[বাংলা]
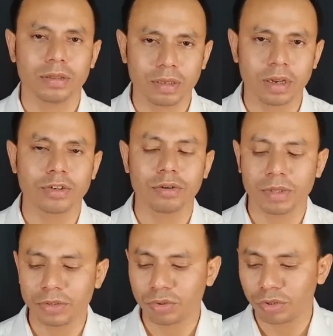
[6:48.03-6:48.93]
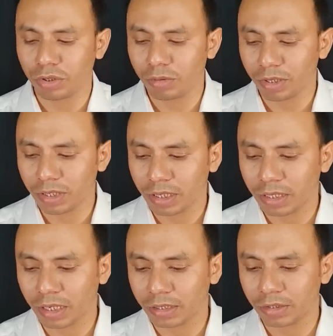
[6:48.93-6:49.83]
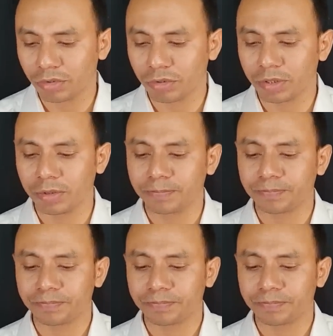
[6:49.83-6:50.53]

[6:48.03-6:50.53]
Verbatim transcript: তল্লাশি অভিযান চলছিল বলে সেটা জানা গেছে দর্শকবিন্দু